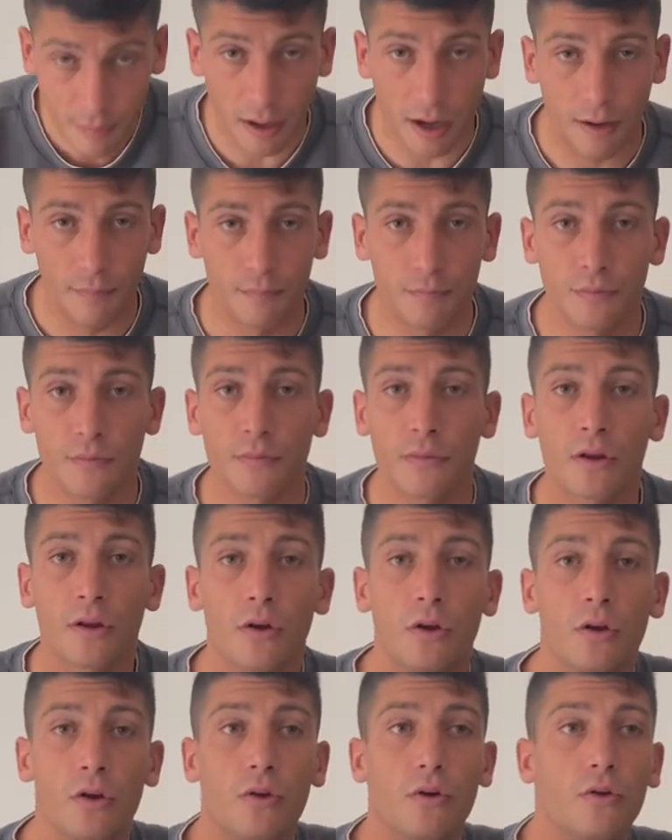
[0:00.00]
bras.
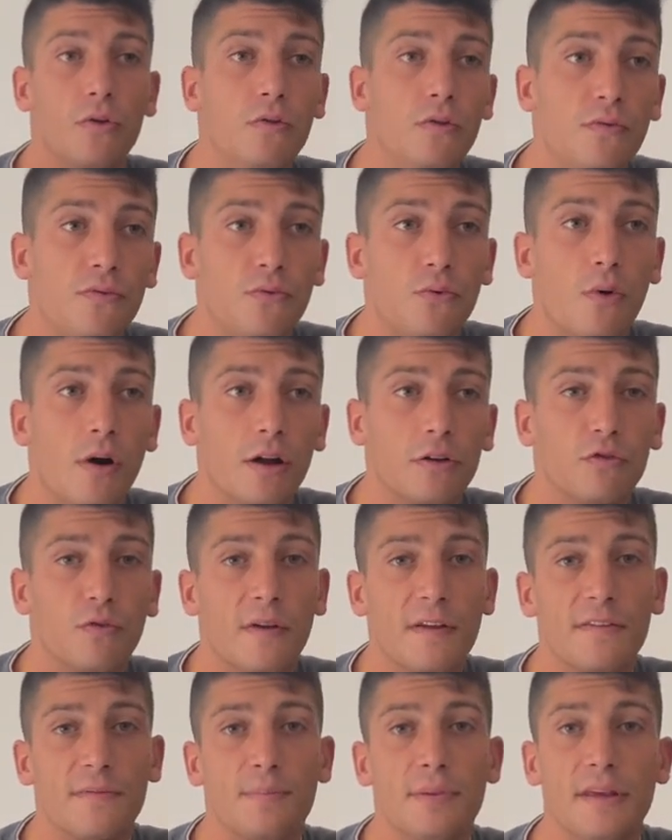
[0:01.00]
Une fois tu
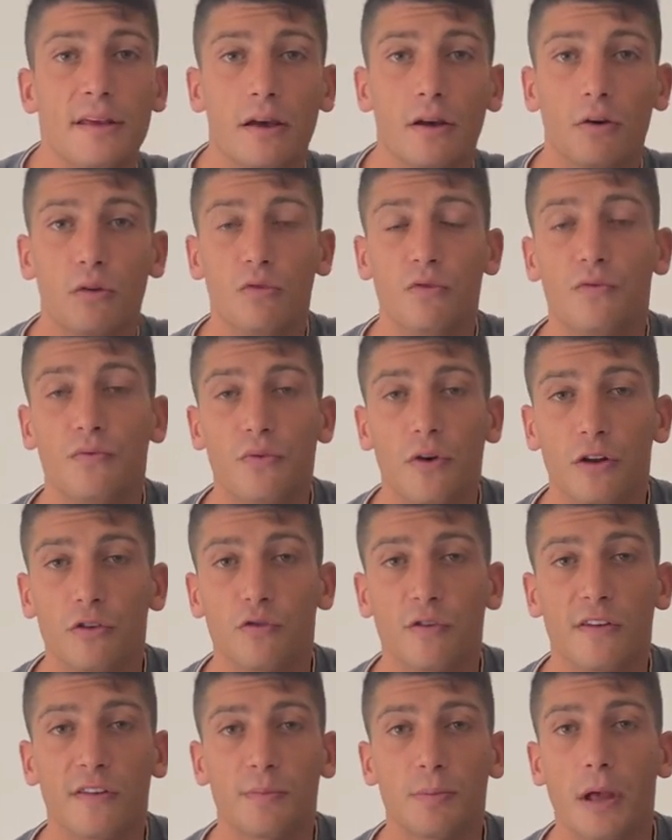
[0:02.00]
inspires, une fois
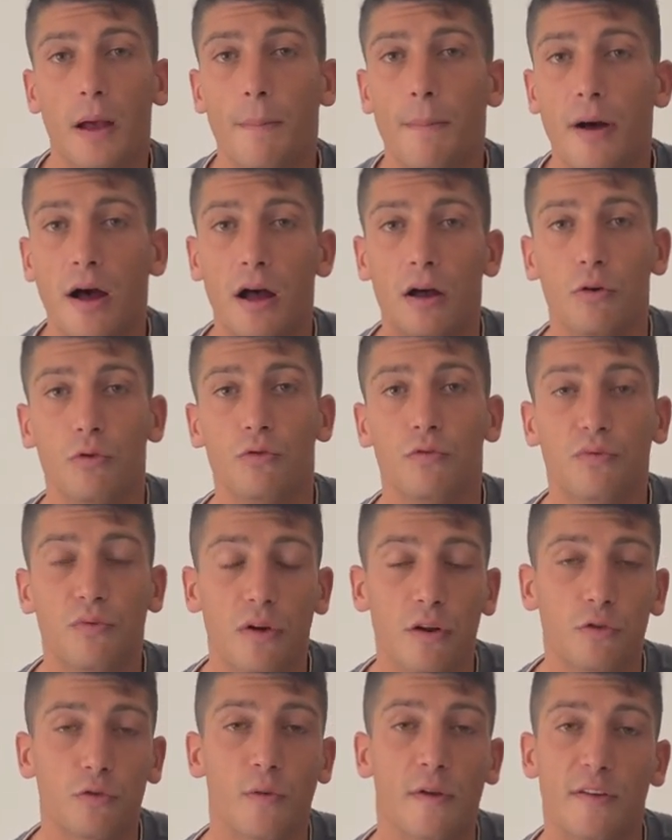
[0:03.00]
tu inspires pas, une
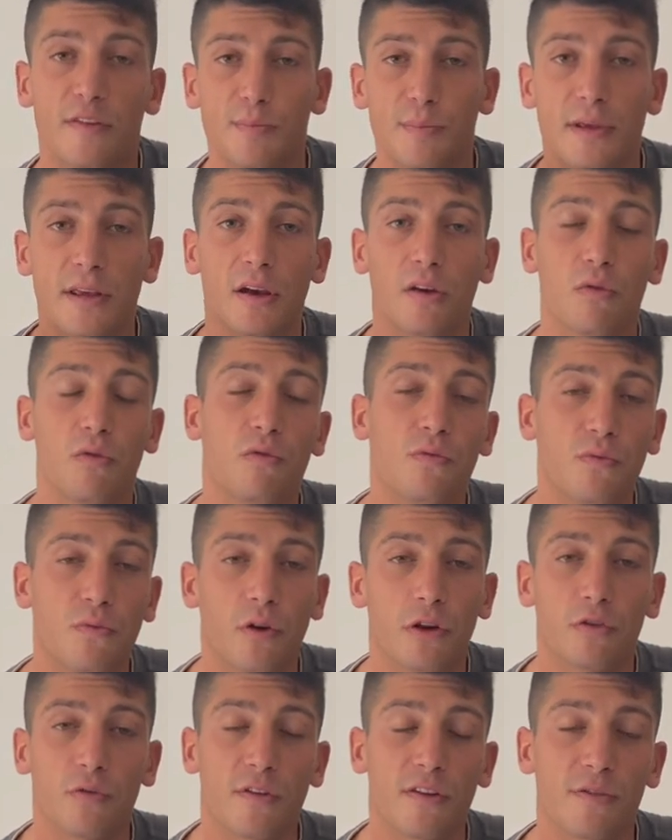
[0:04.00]
fois tu inspires, une
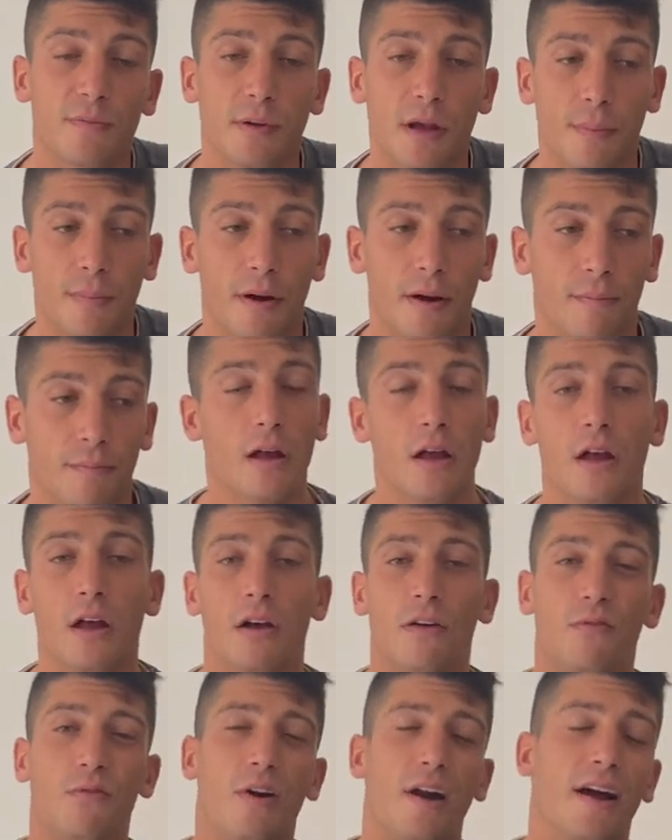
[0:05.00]
fois tu inspires pas.
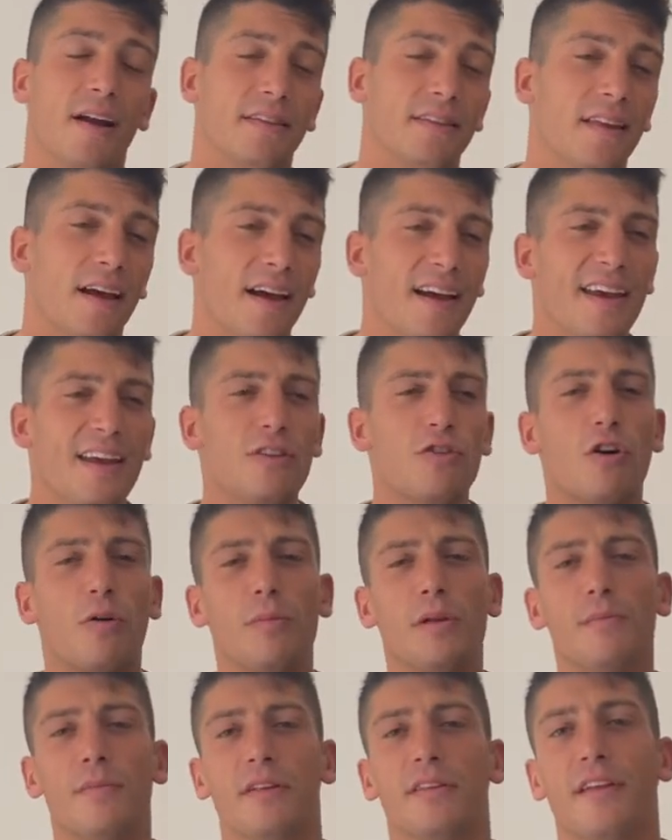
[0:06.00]
Voilà, tu as
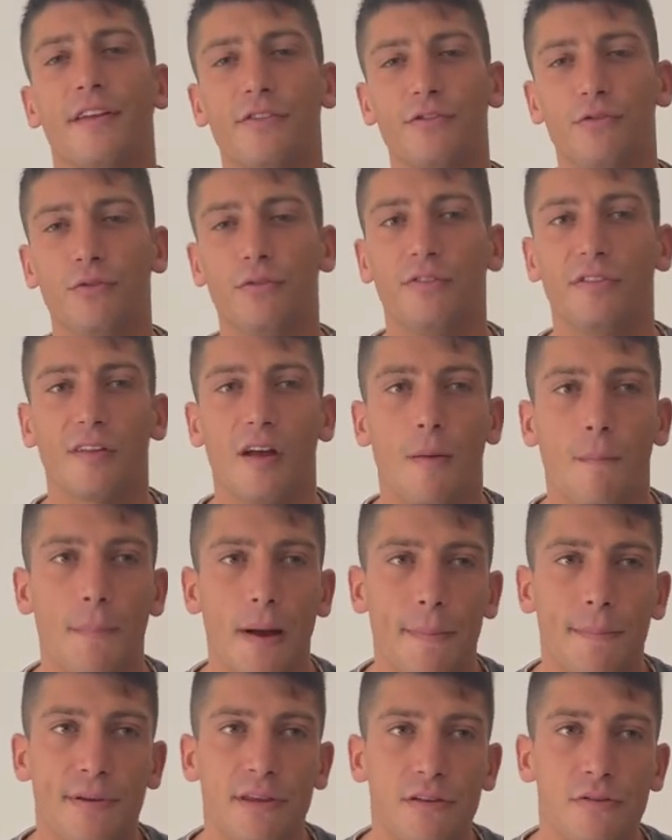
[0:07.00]
énormément d'astuces en
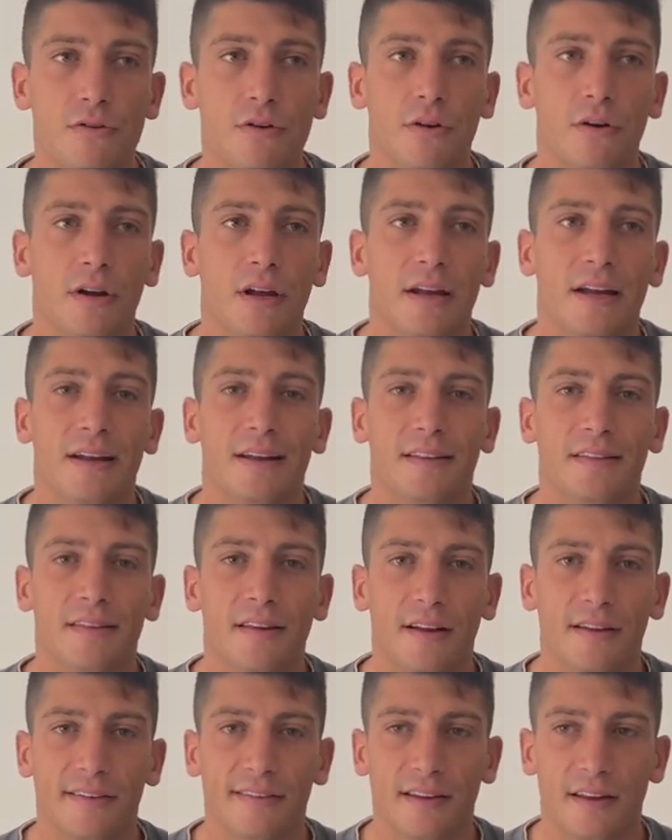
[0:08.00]
papillon
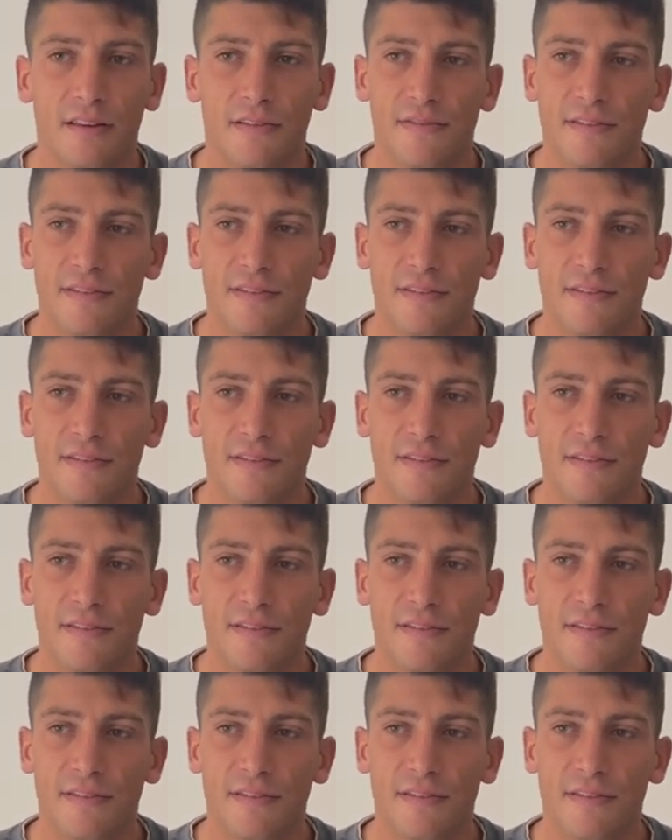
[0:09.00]
dans cette